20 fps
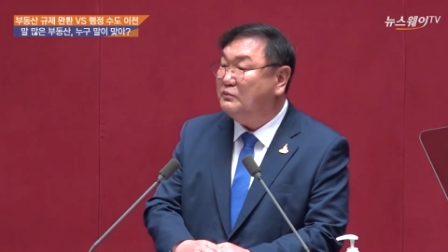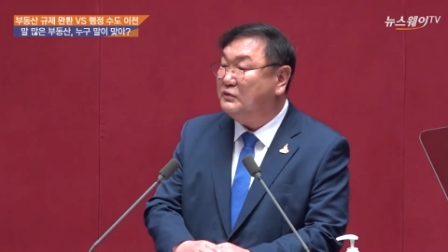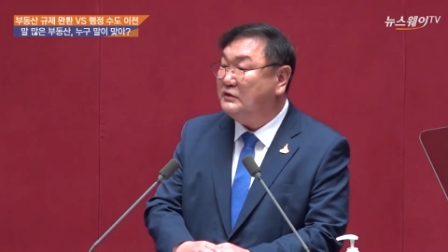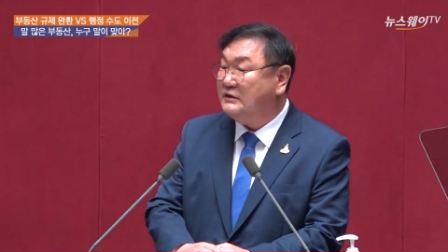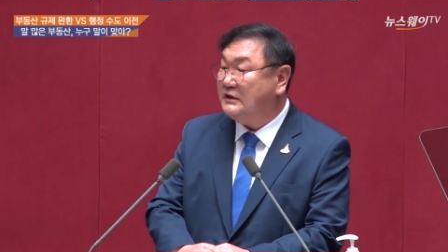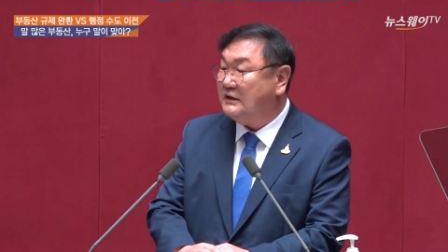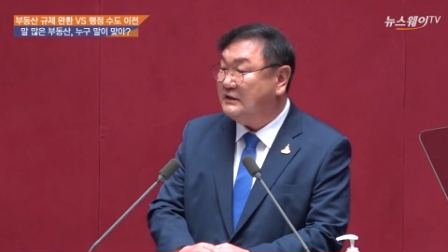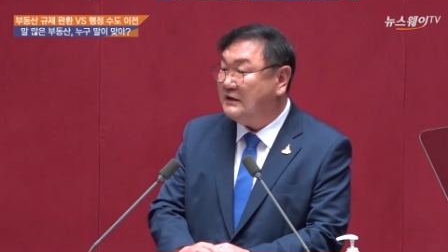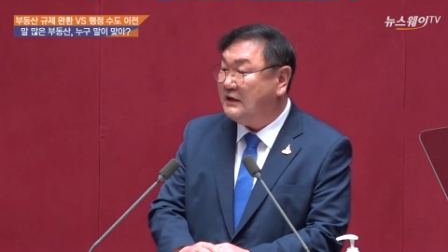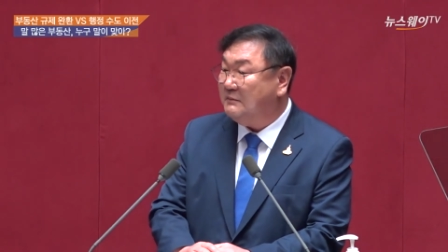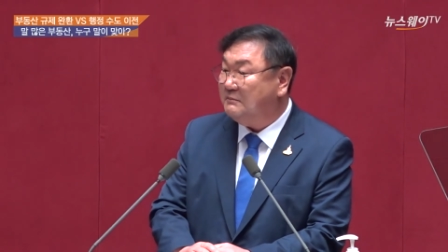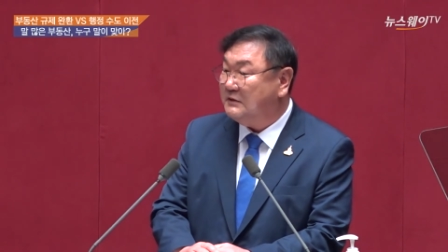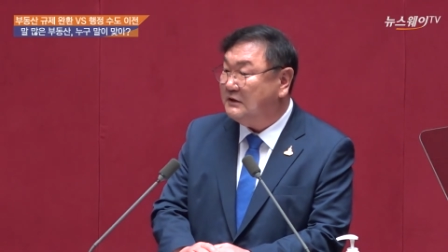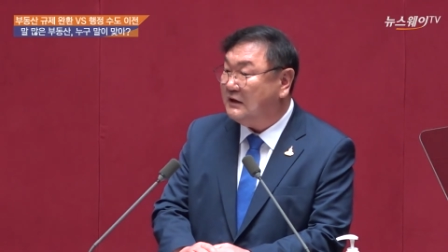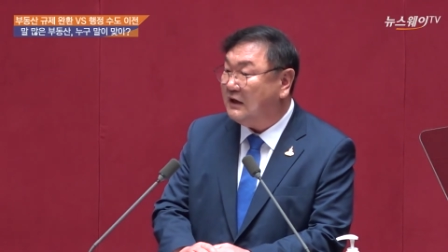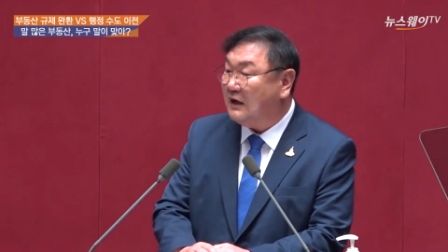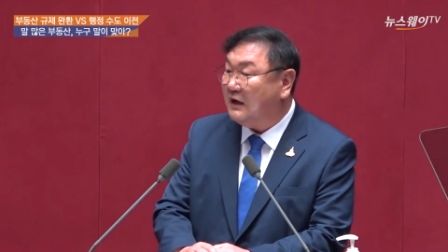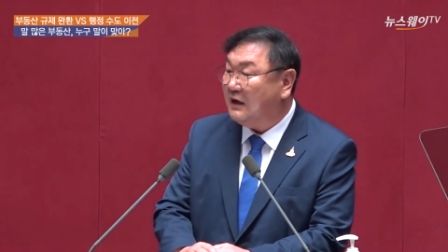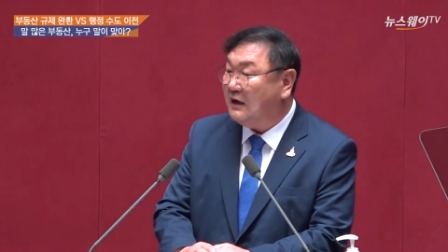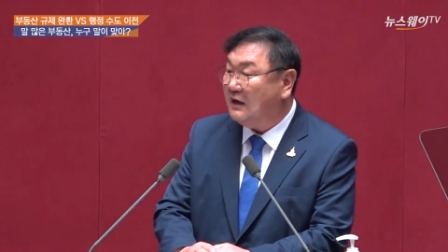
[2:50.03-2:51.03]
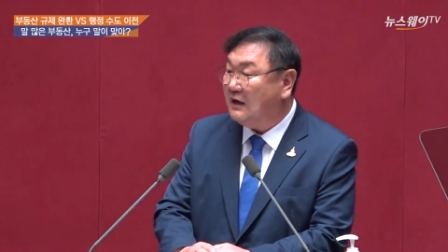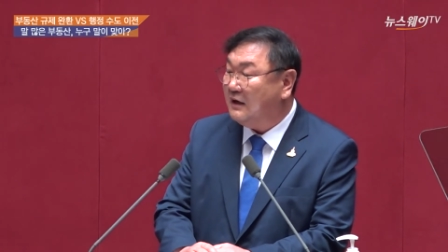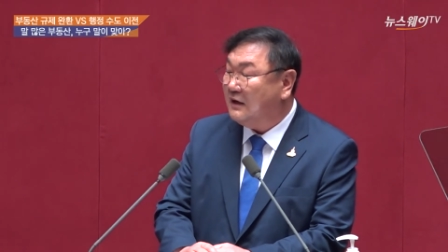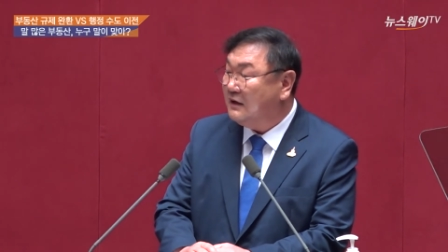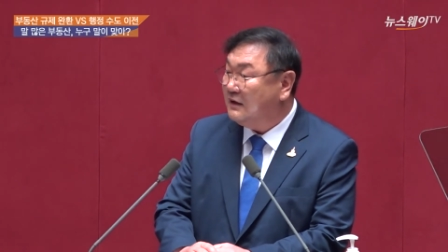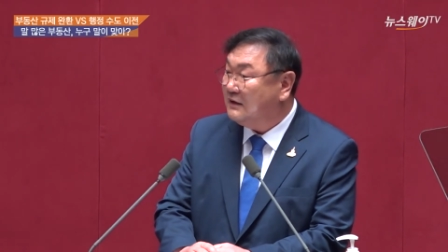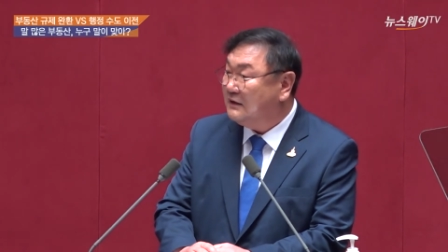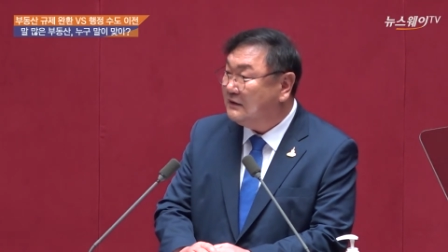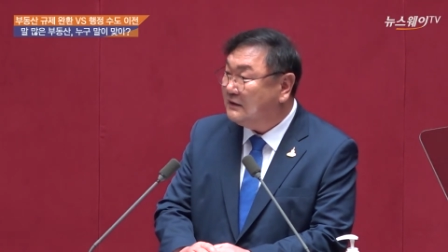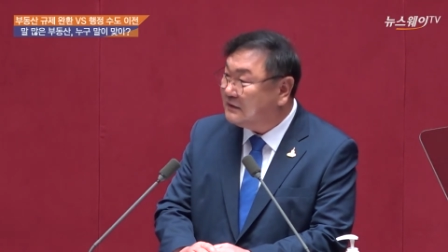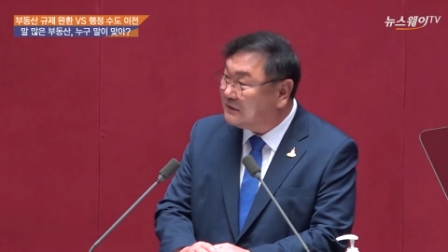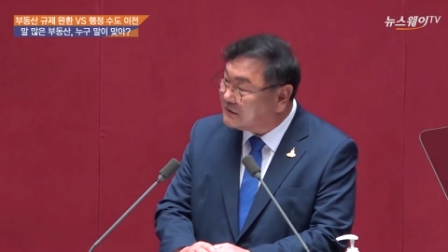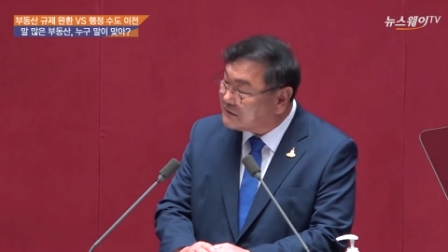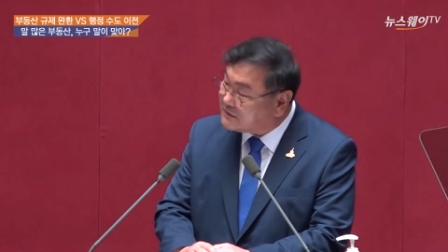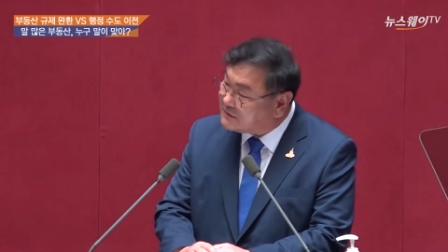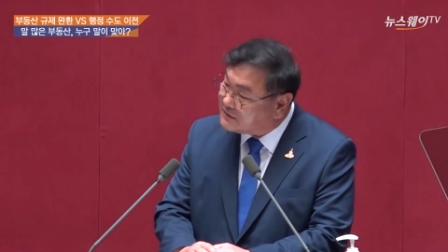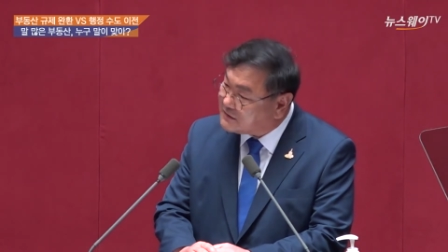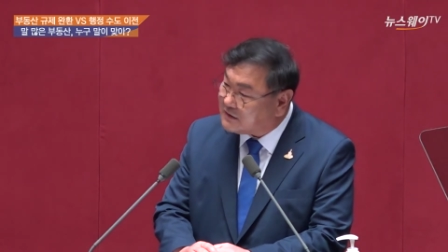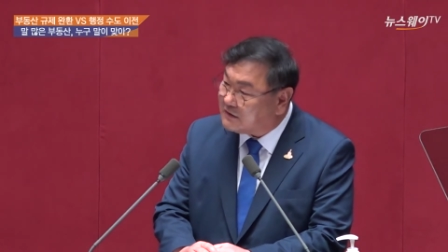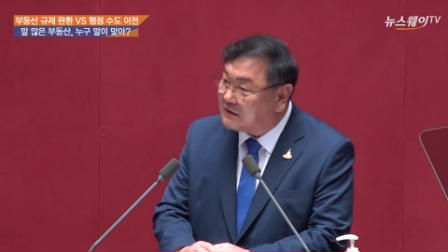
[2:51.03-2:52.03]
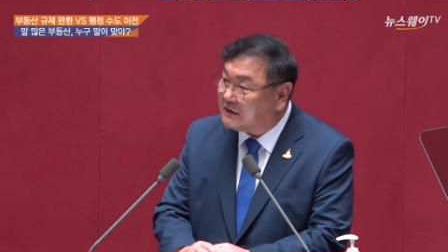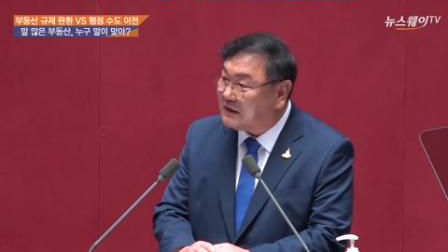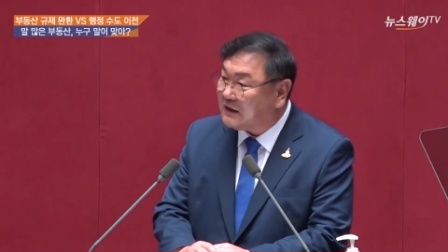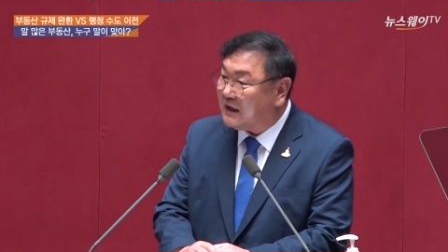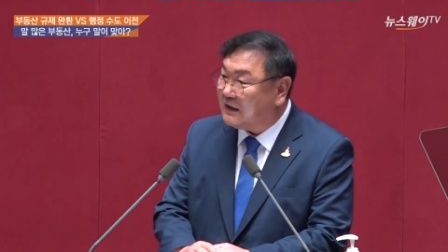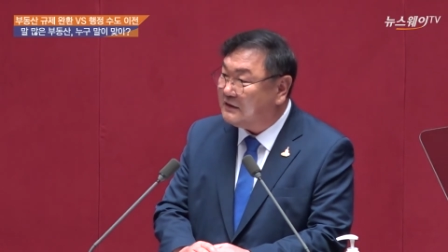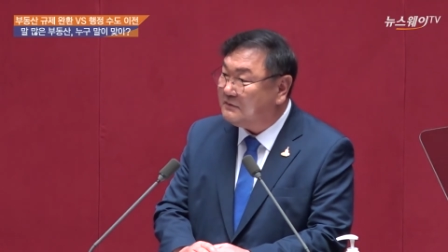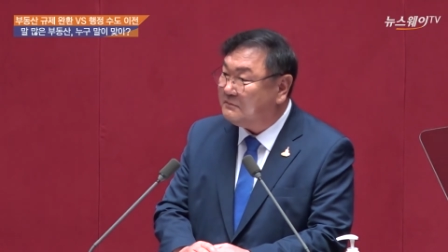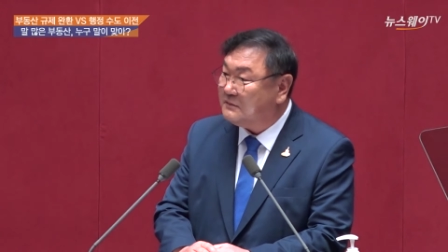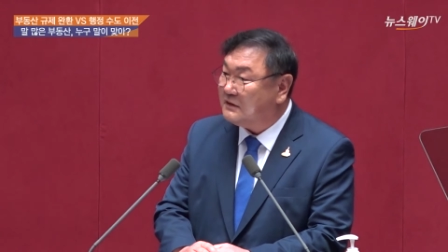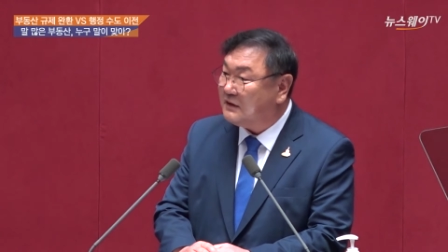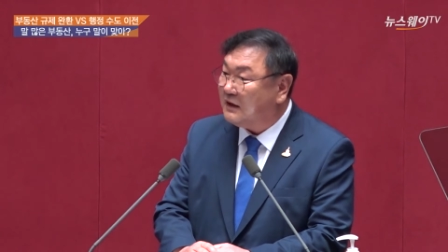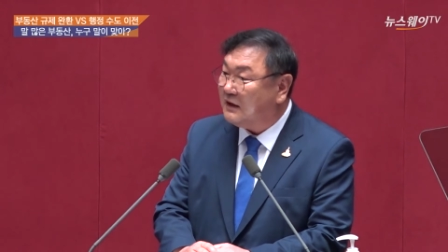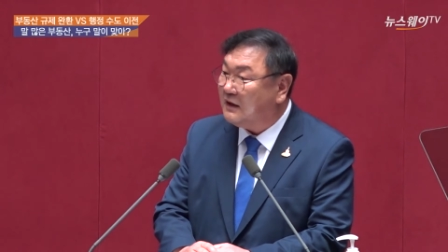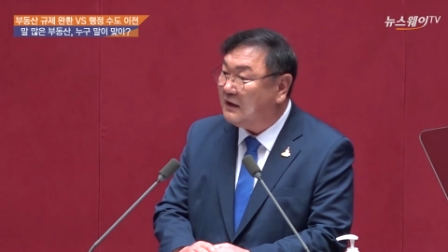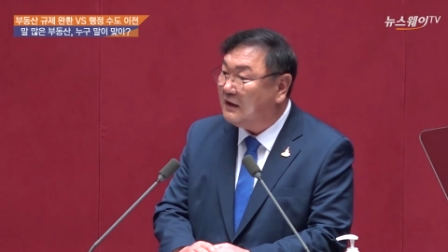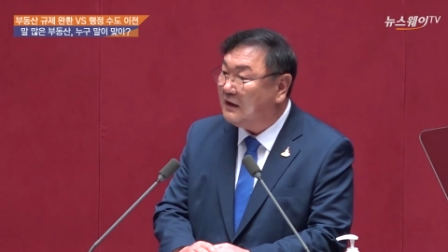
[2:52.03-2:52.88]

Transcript: 부채질합니다. 이것은 정의가 아닙니다.